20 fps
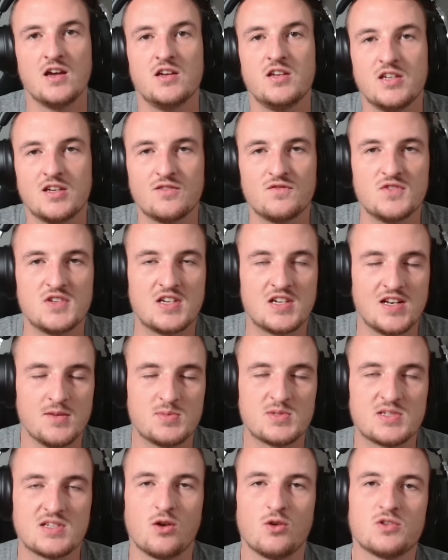irgendwie
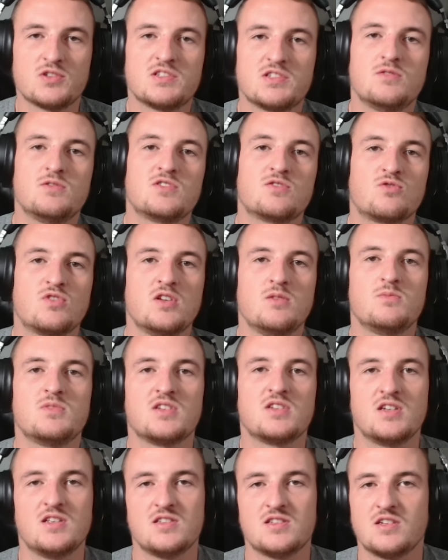Clips aus den Streams
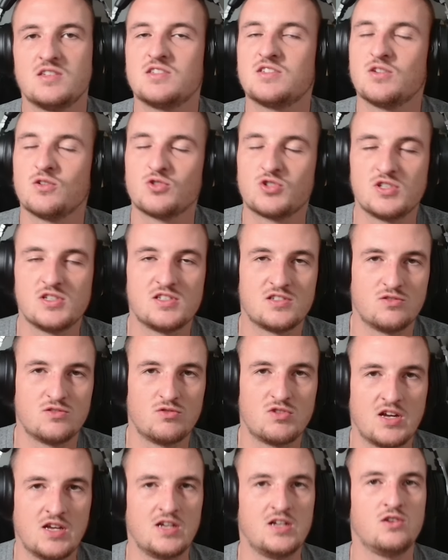in seinen Socials zu
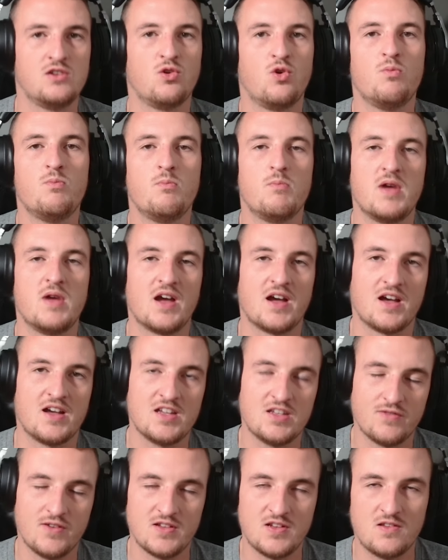teilen, um mehr
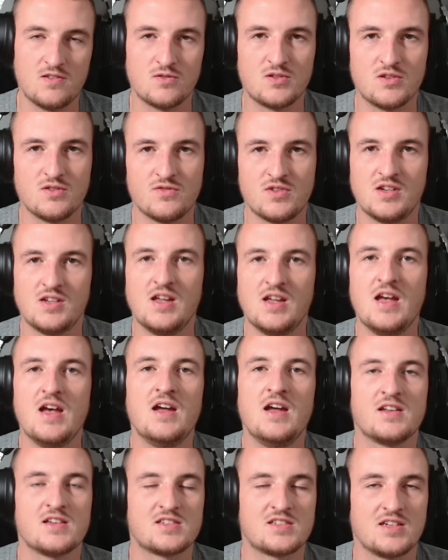Reichweite zu gewinnen.
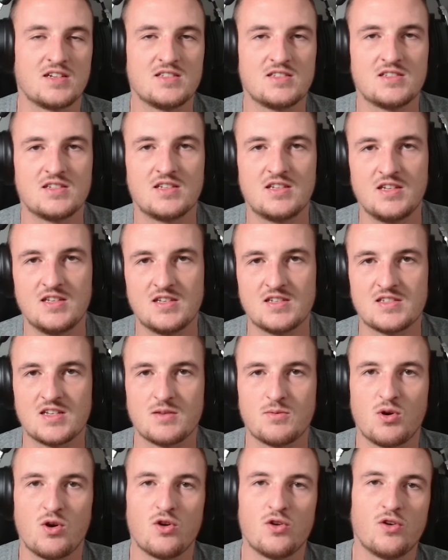Das Ganze geht jetzt
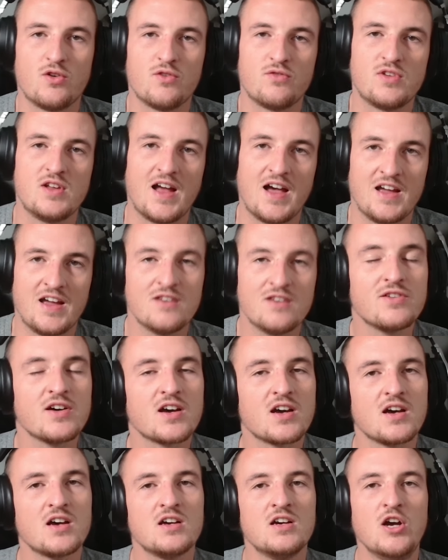aber auch noch viel
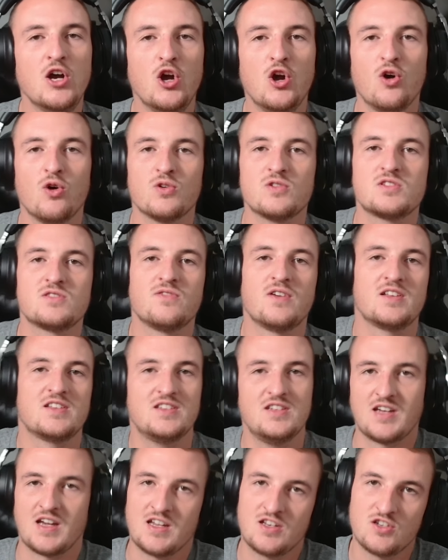einfacher und zwar
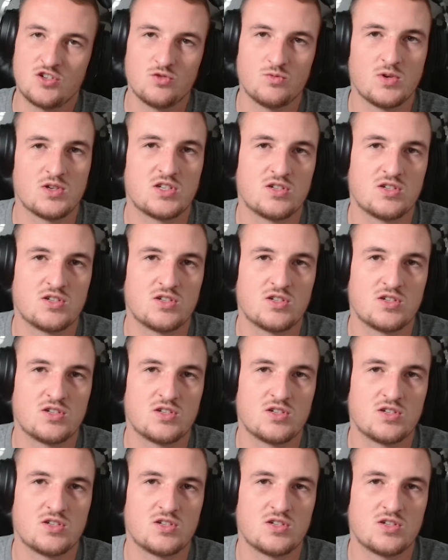direkt über